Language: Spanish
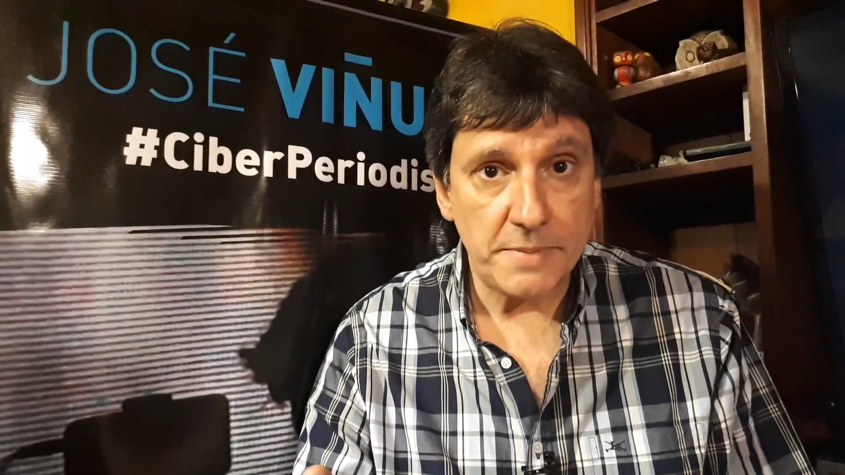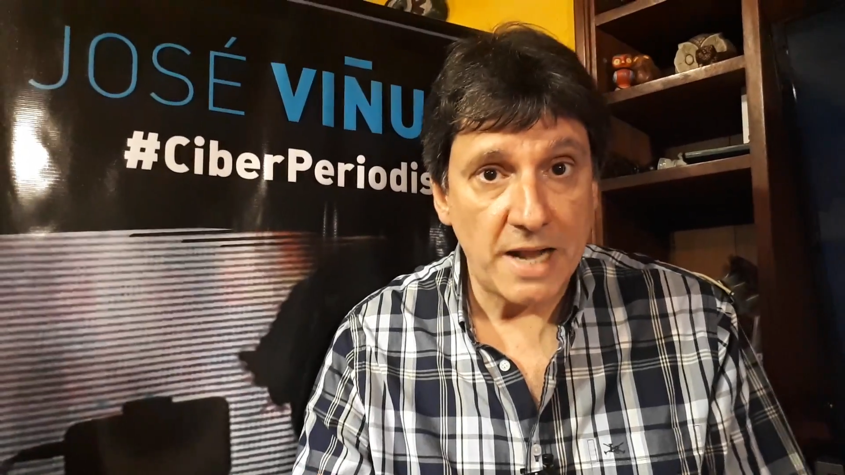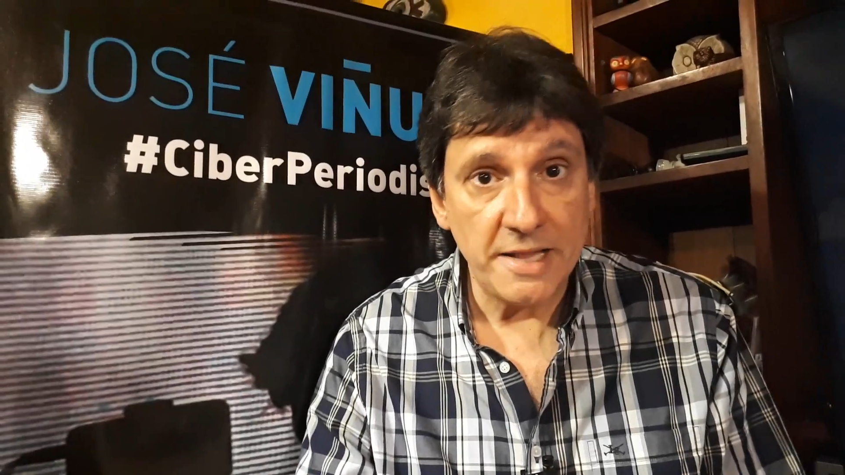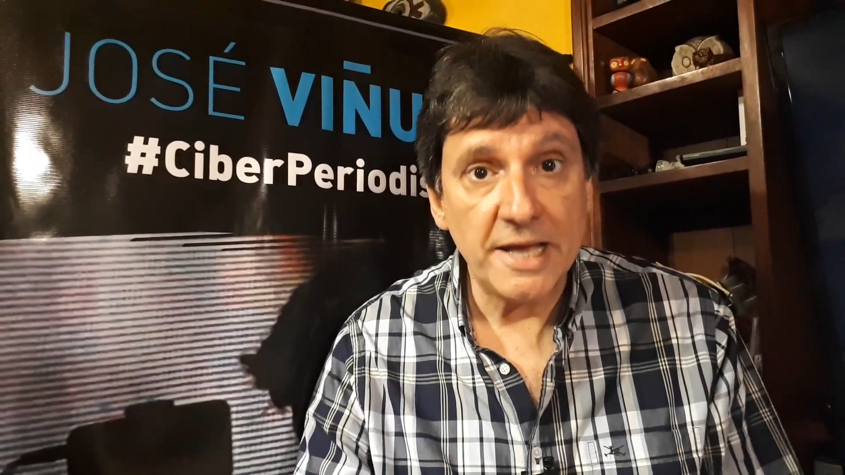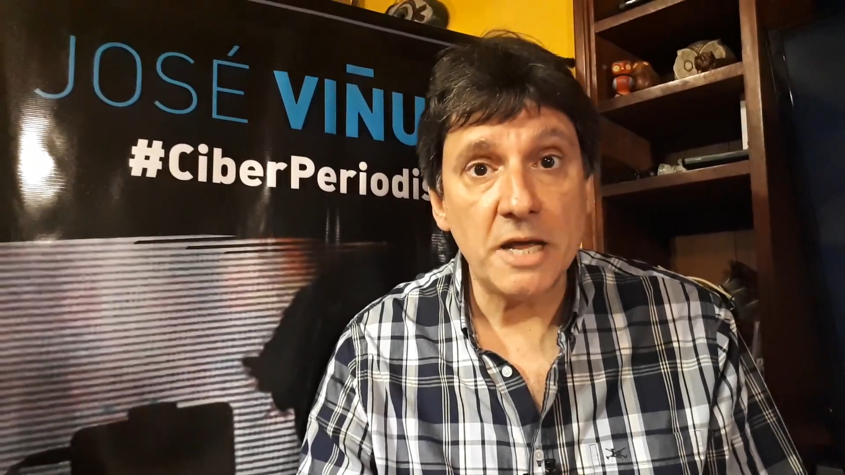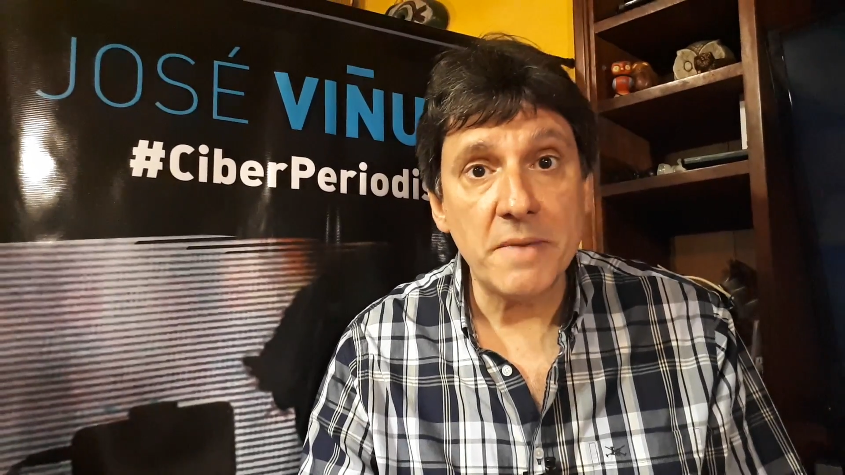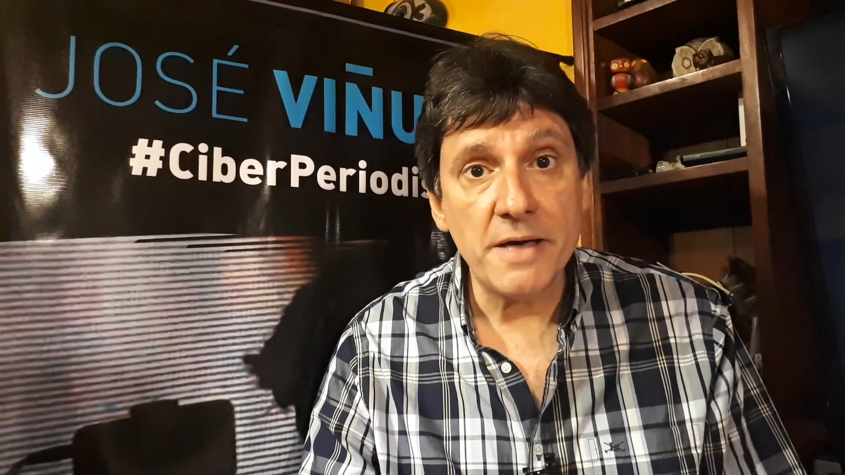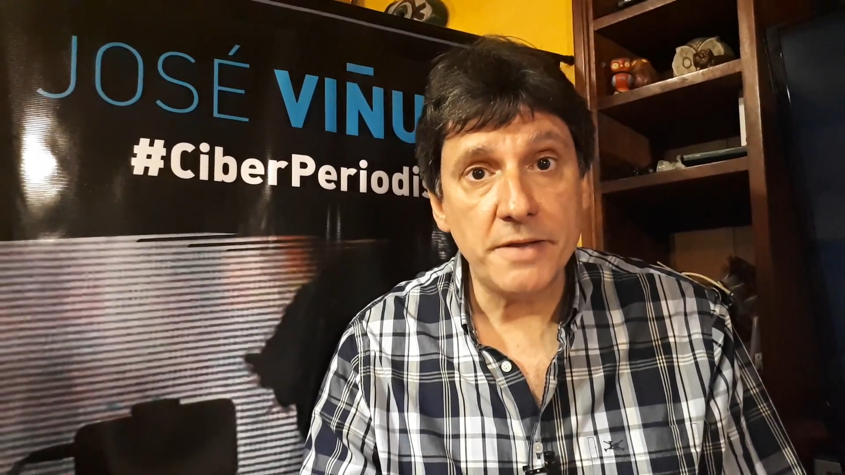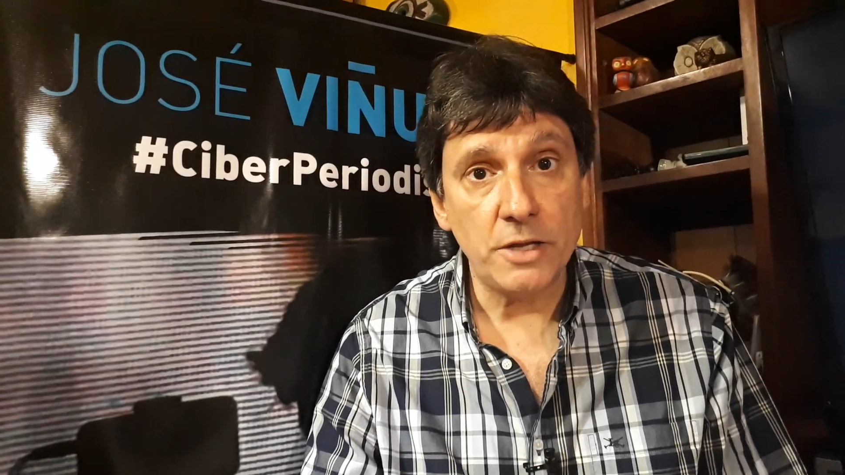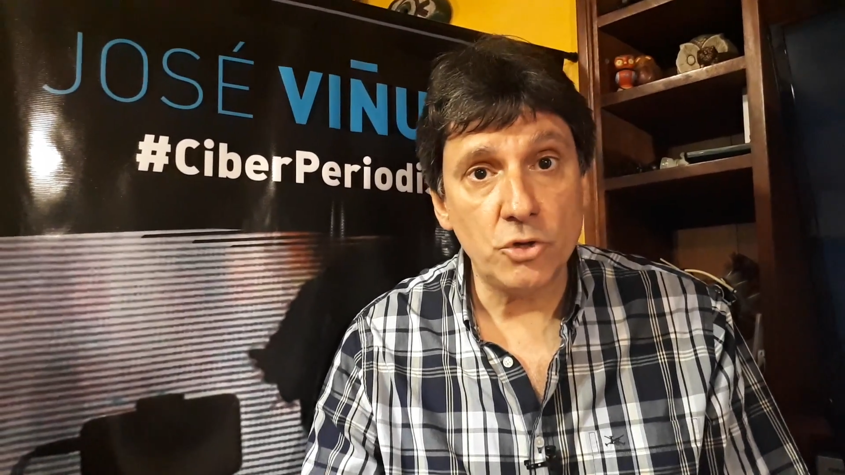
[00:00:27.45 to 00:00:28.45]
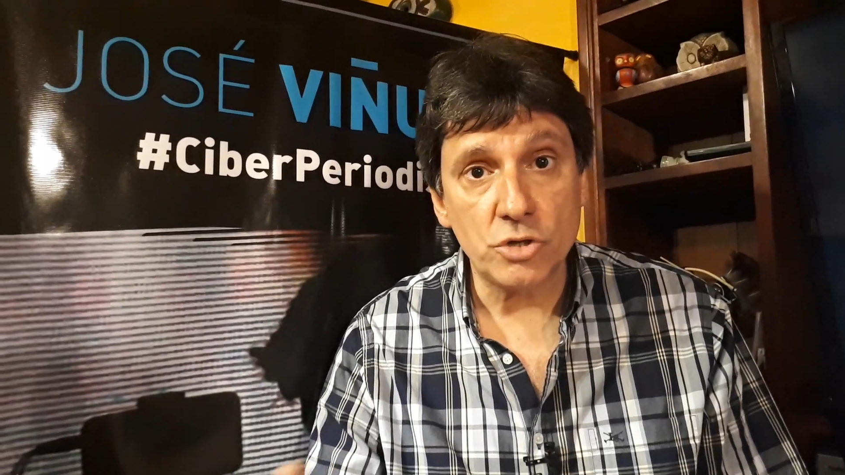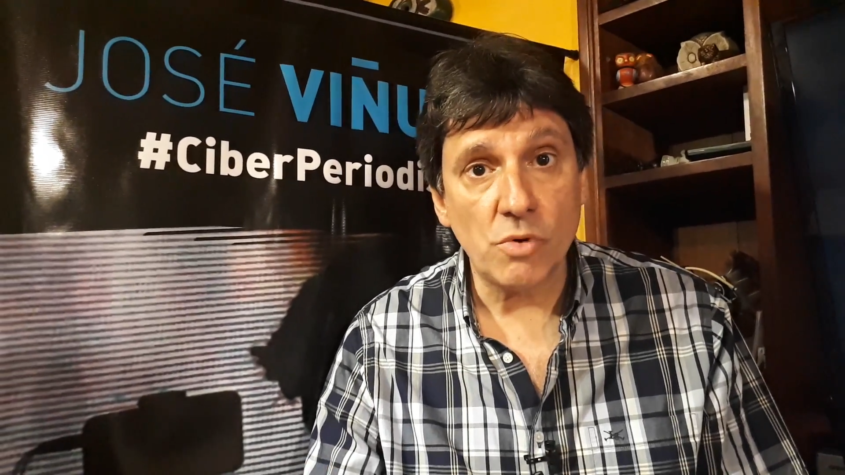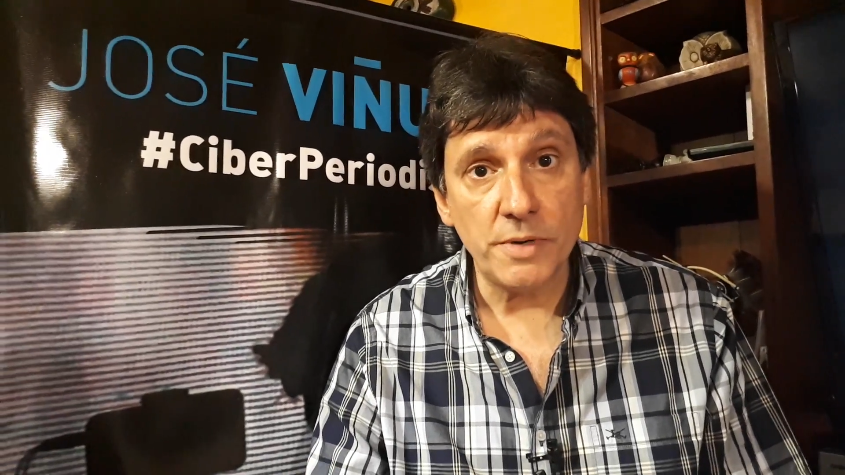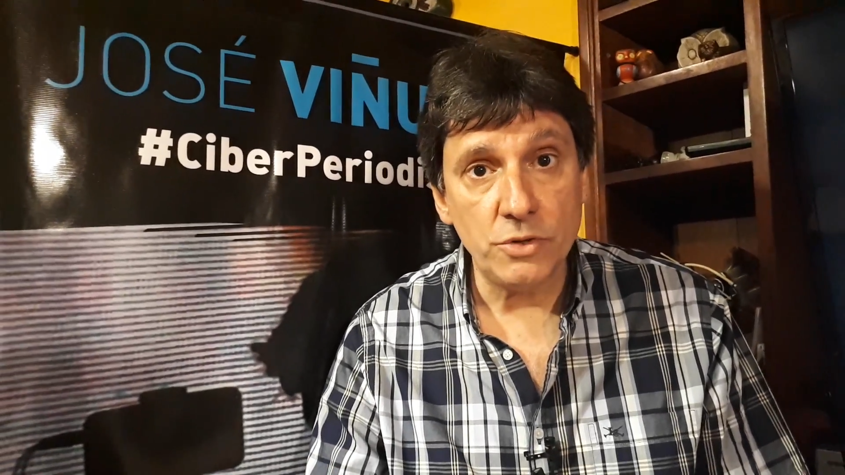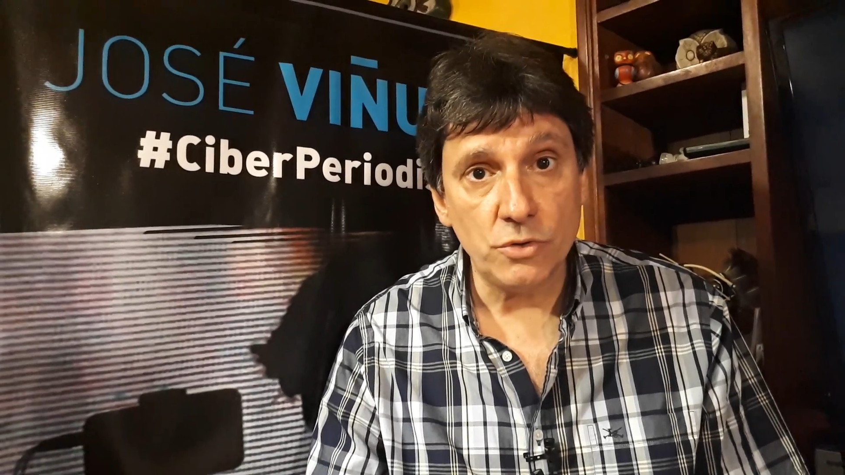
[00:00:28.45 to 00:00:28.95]
para el Día de la Madre en otro
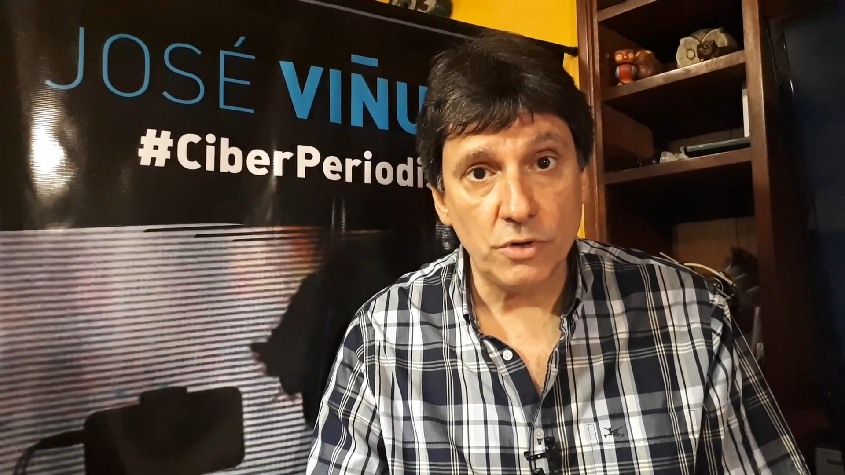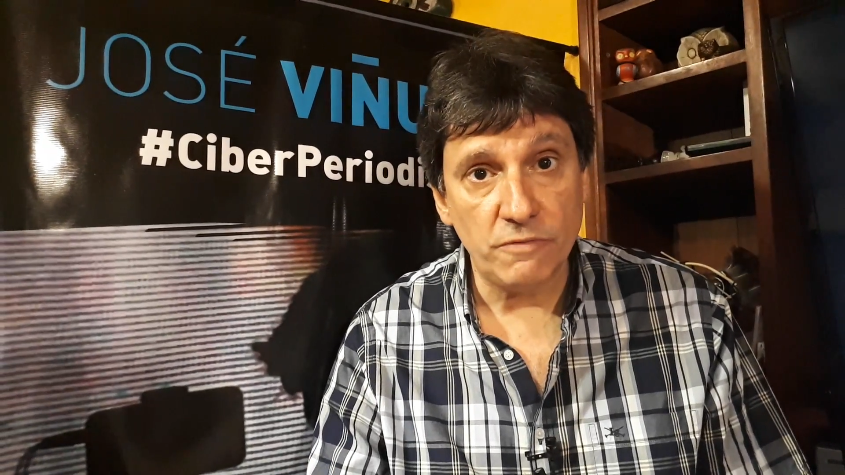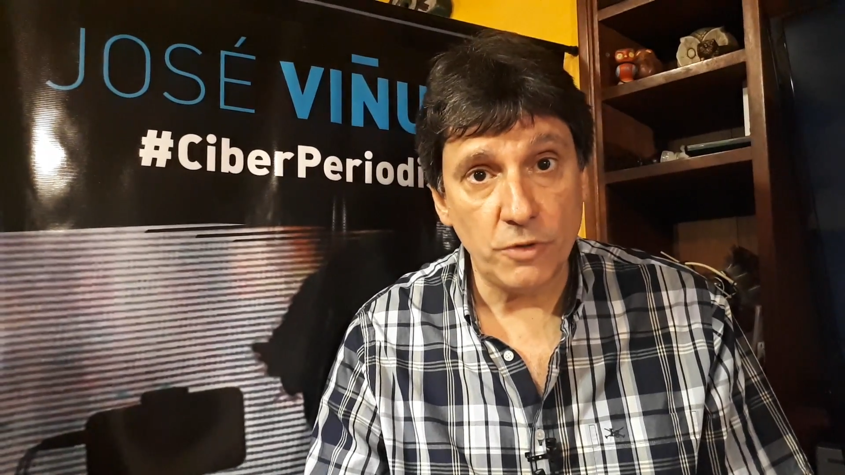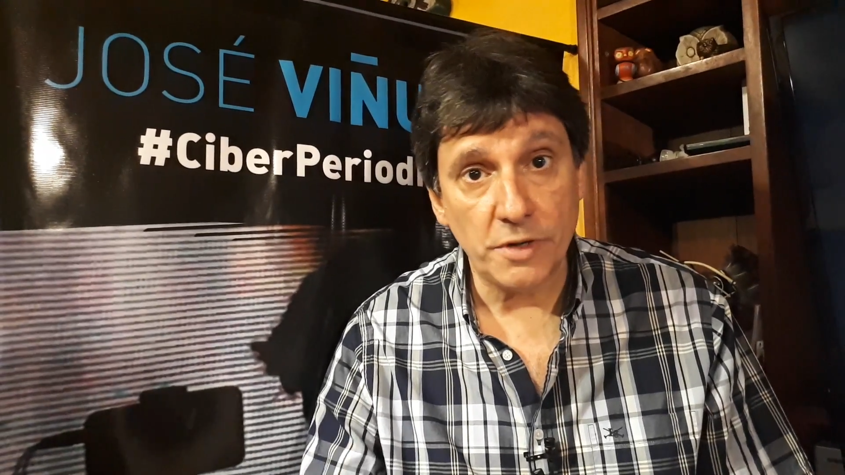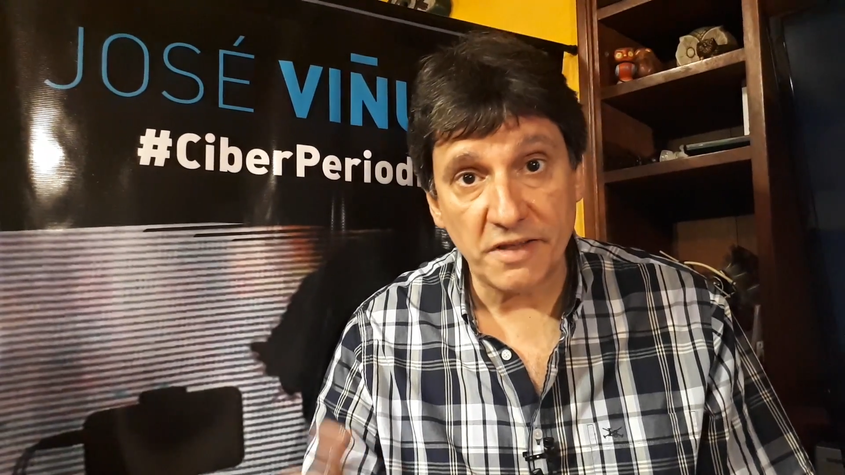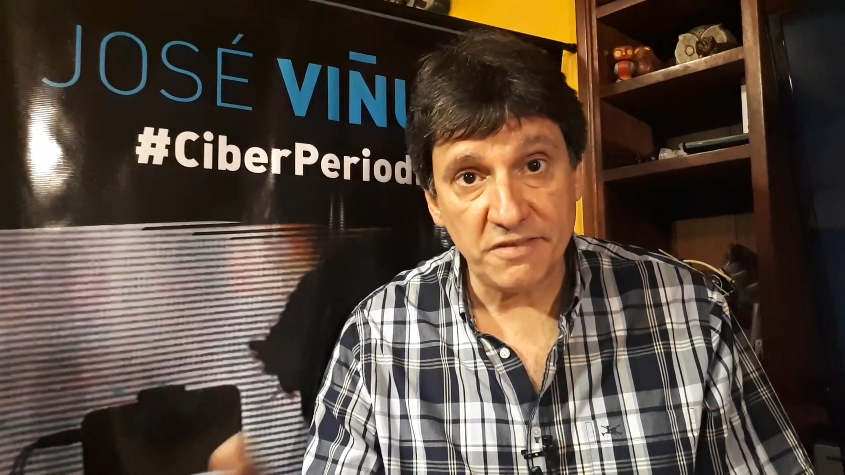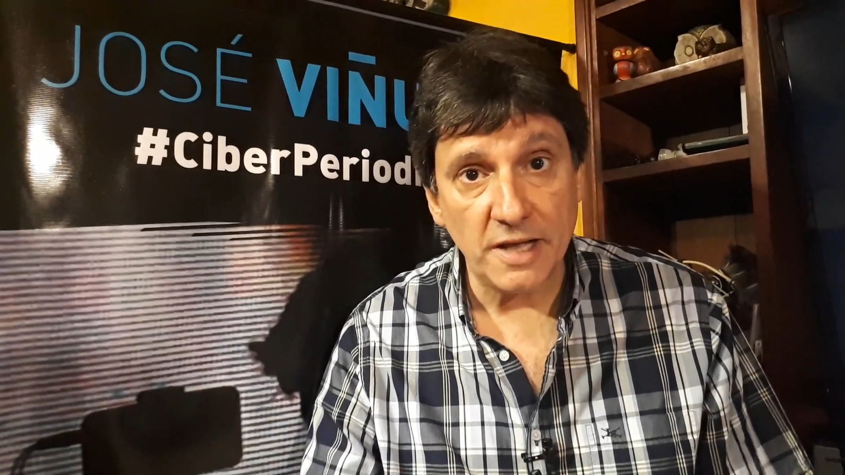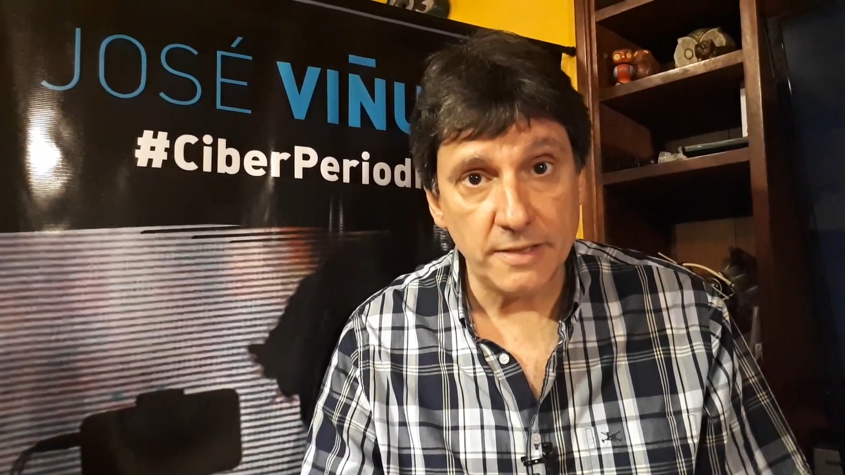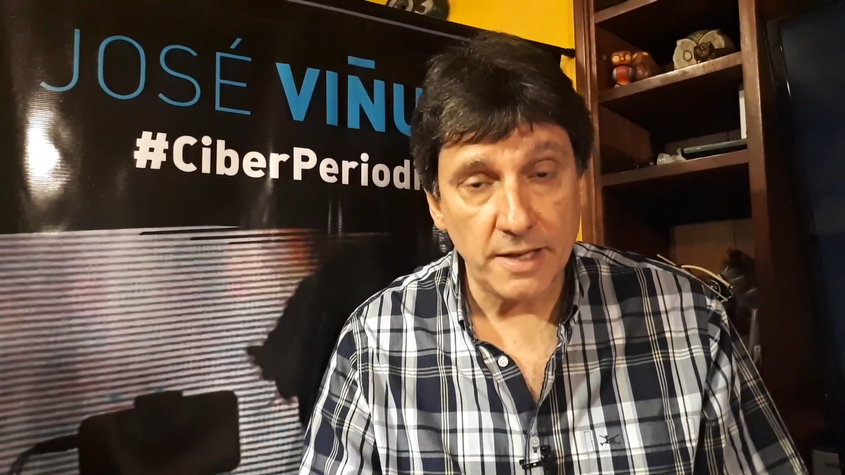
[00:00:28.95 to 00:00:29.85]
momento florecían